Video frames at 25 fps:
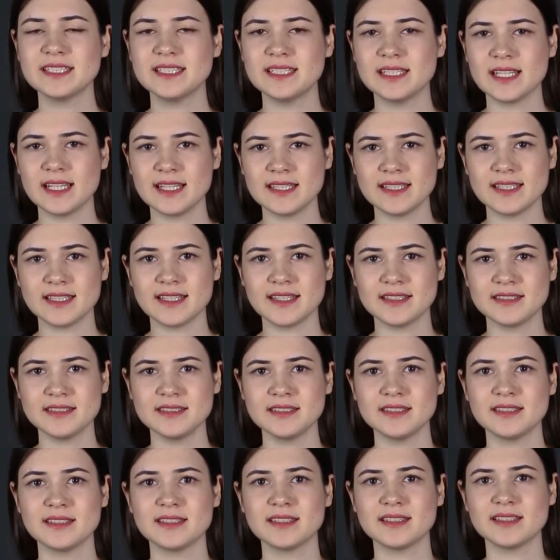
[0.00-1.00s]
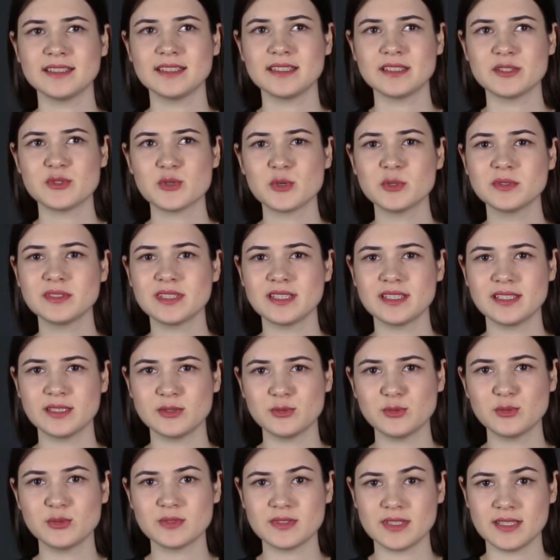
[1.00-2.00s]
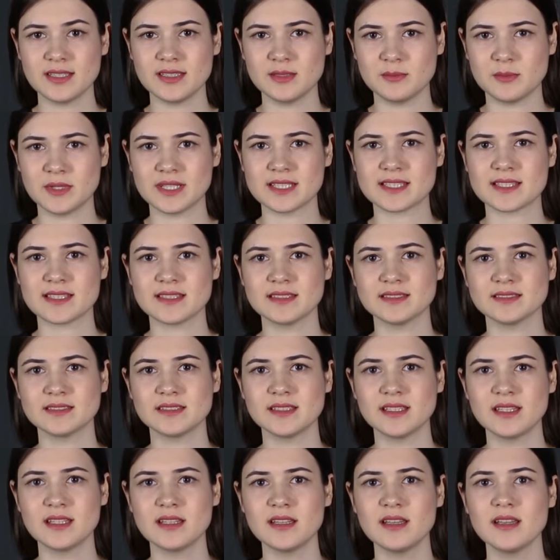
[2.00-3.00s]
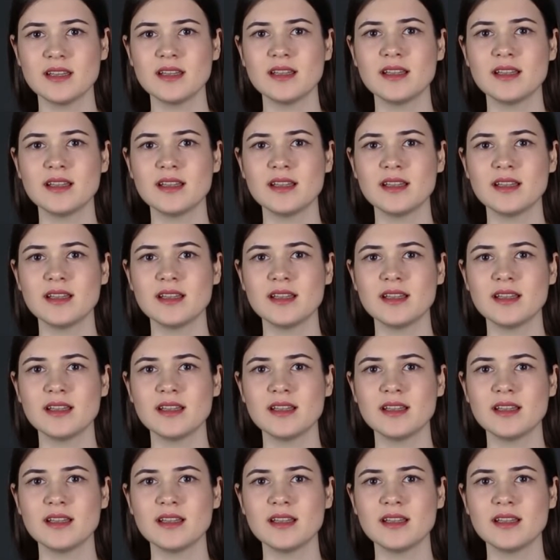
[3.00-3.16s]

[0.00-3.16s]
girerken e, çok tereddütteydim aslında.